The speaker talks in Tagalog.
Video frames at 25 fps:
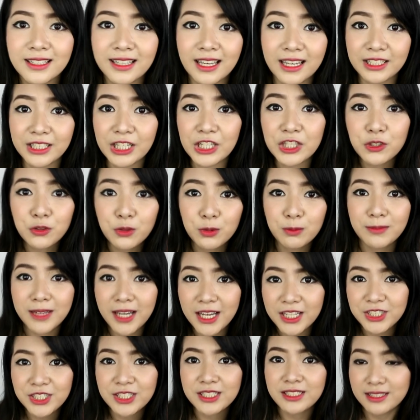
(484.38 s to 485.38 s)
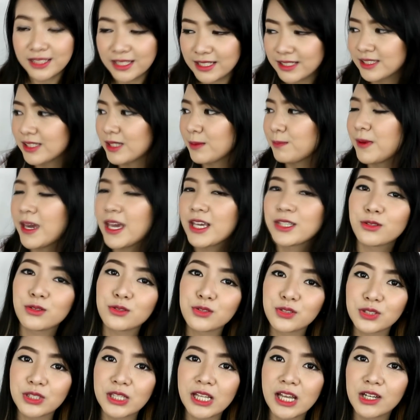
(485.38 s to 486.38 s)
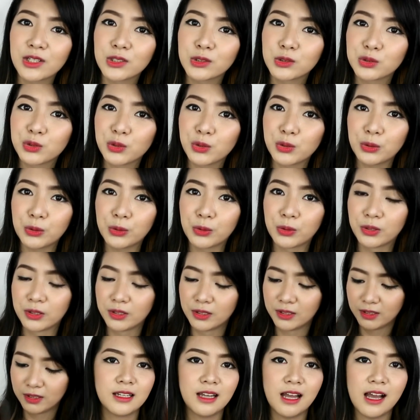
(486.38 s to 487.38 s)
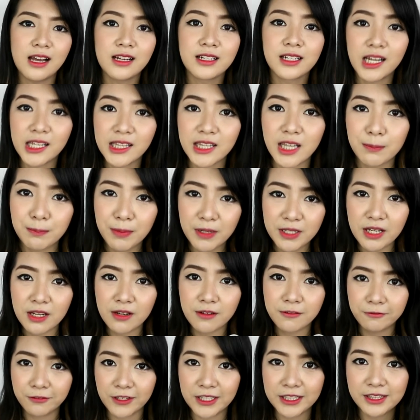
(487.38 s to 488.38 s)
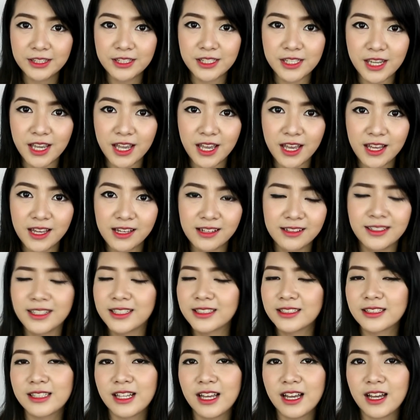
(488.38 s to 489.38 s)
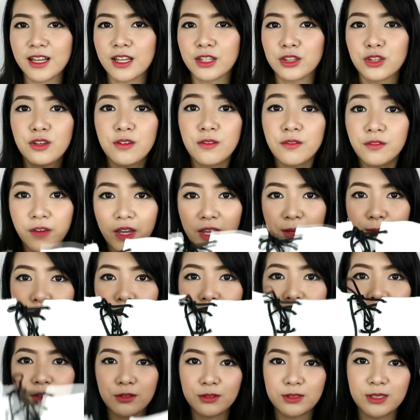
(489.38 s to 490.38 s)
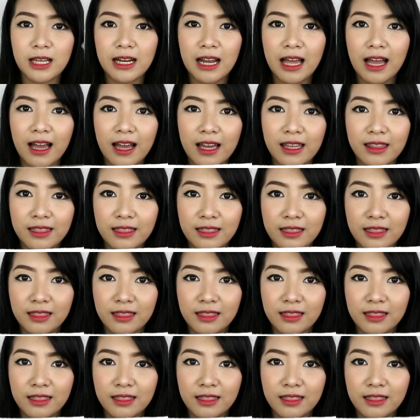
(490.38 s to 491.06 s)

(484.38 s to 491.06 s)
Yan, can you imagine? 60 pesos lang to. Ang ganda pa ng fit niya. Ang ganda. Ito yung favorite ko sa lahat.